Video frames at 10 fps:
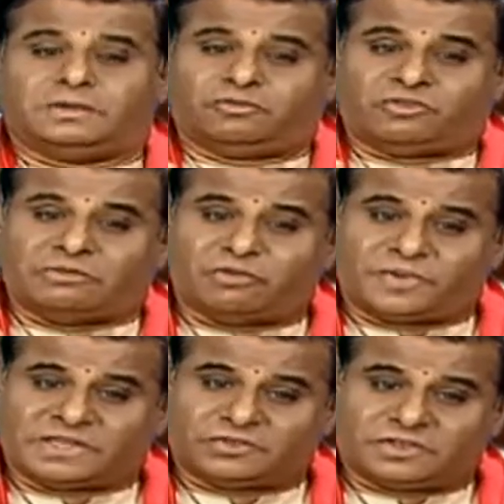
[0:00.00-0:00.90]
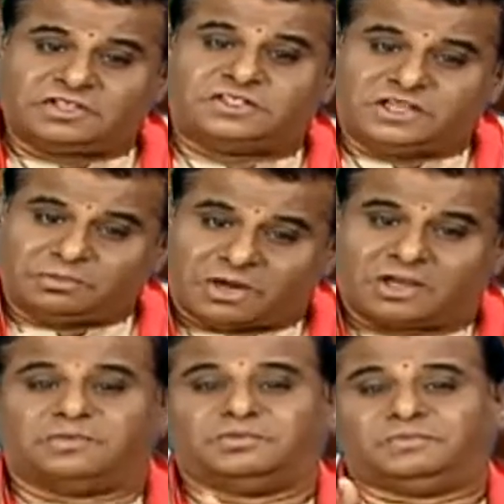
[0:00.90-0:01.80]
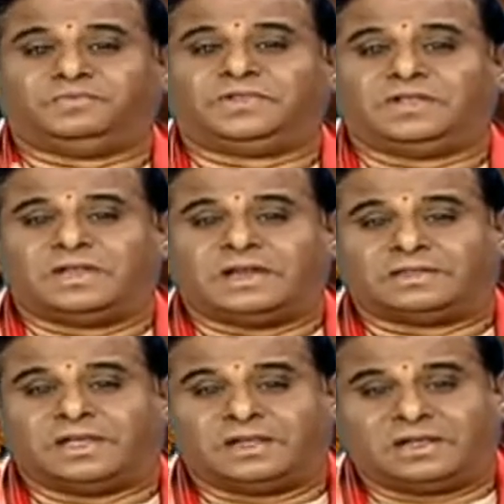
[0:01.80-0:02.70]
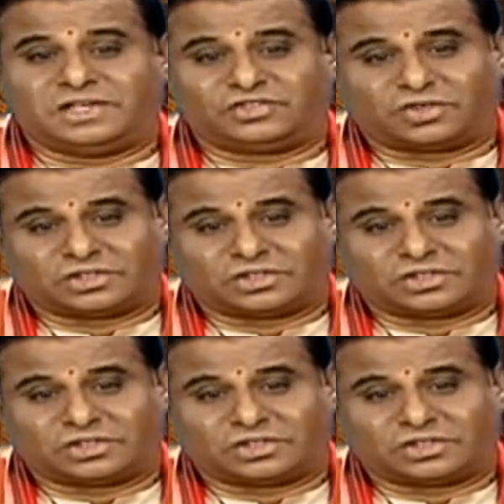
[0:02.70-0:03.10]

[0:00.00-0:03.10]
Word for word: వామపాదం అన్నది స్త్రీ భాగం అర్ధరారీశ్వర